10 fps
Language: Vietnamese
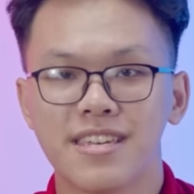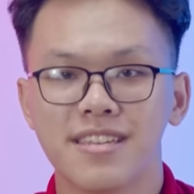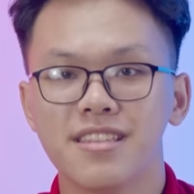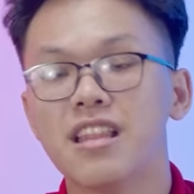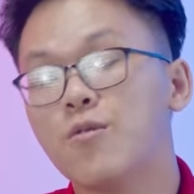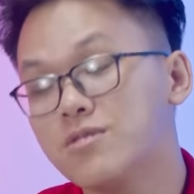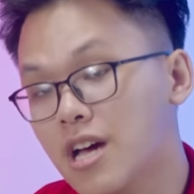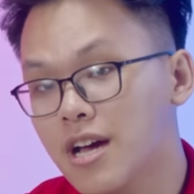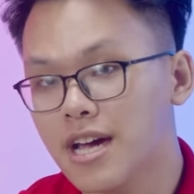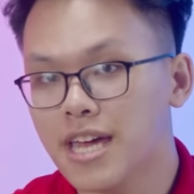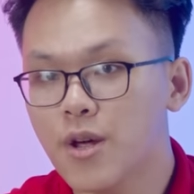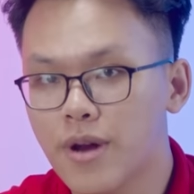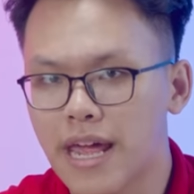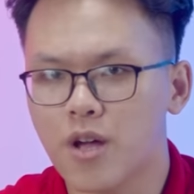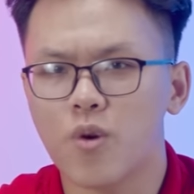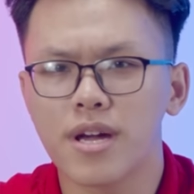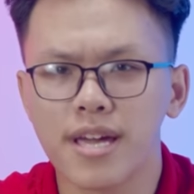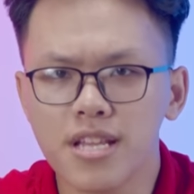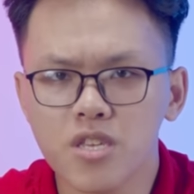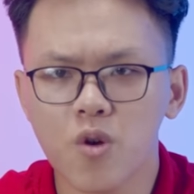thì liệu rằng cái điều này có
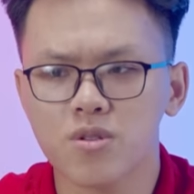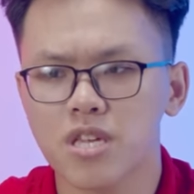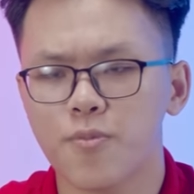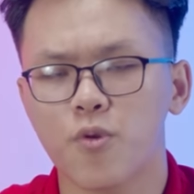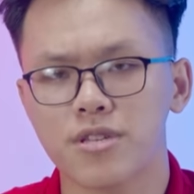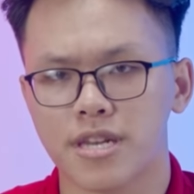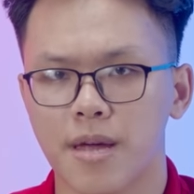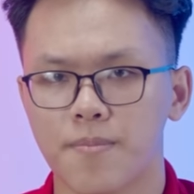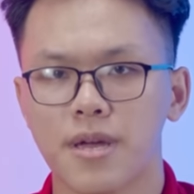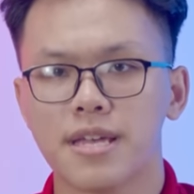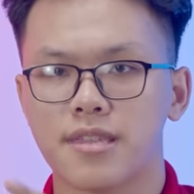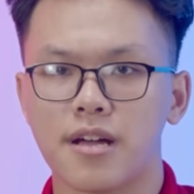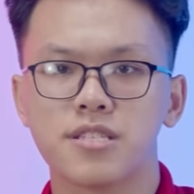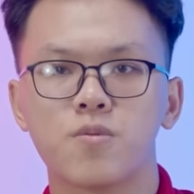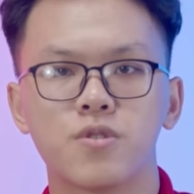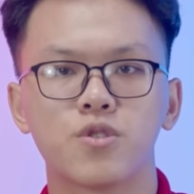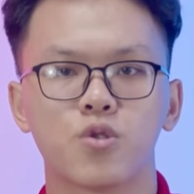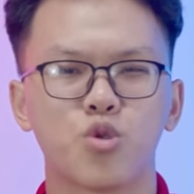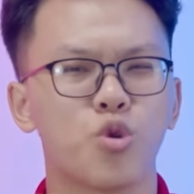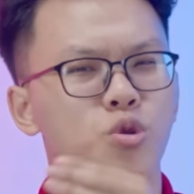khiến cho xê pê u Ryzen năm thắng trong những trò
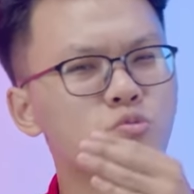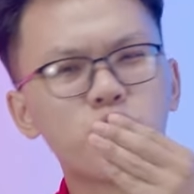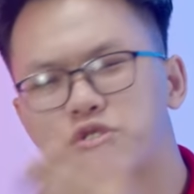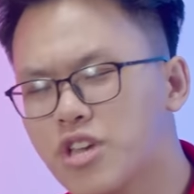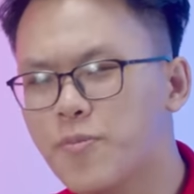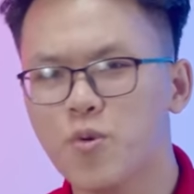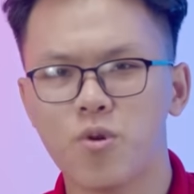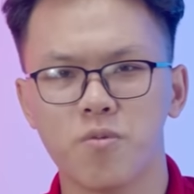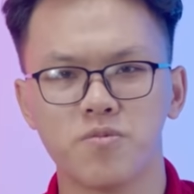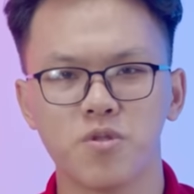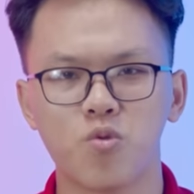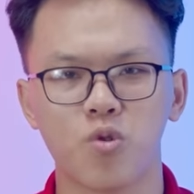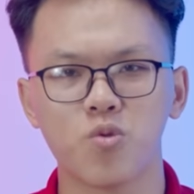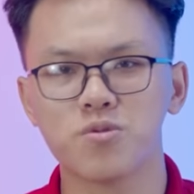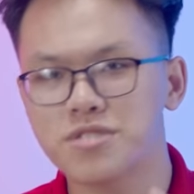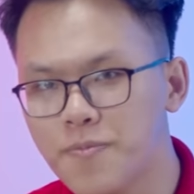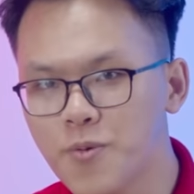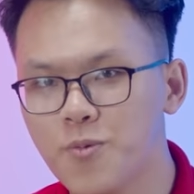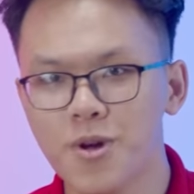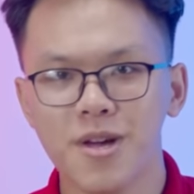chơi xê pê u không, những cuộc đua xê
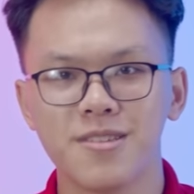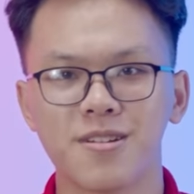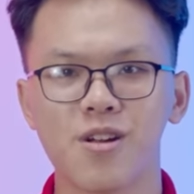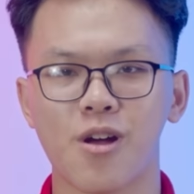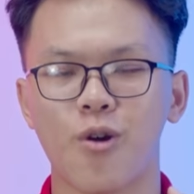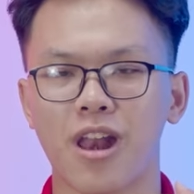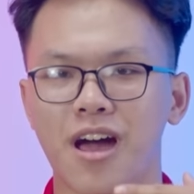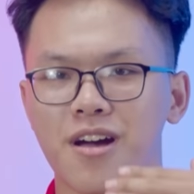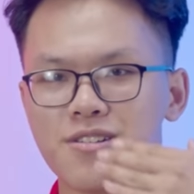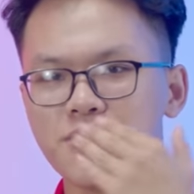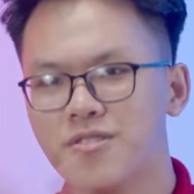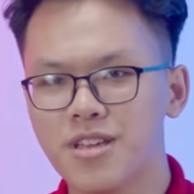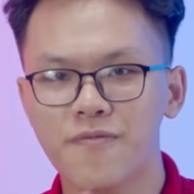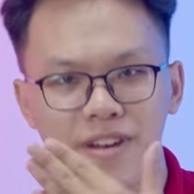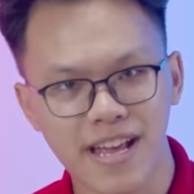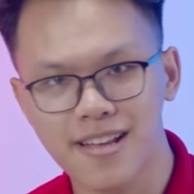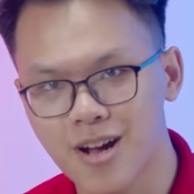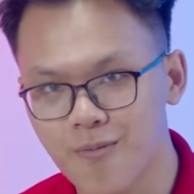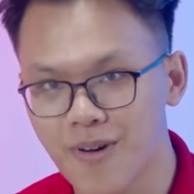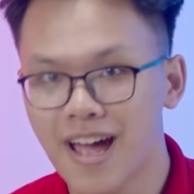pê u, những gọi là đơn nhân và đa nhân
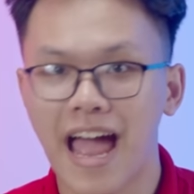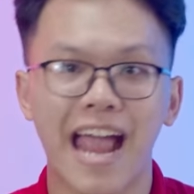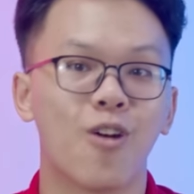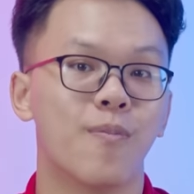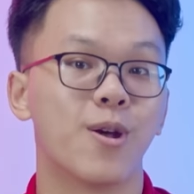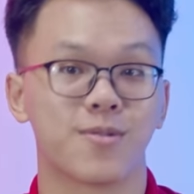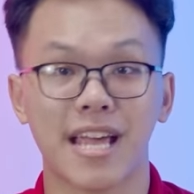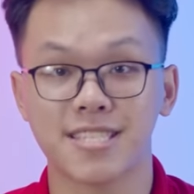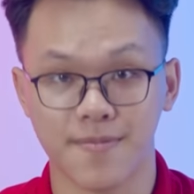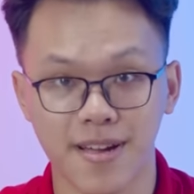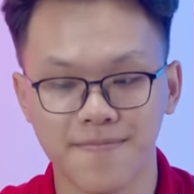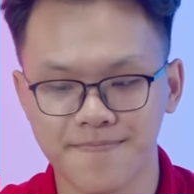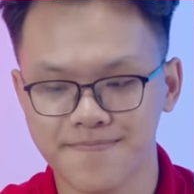không? Hãy cùng bắt đầu test xem nhé.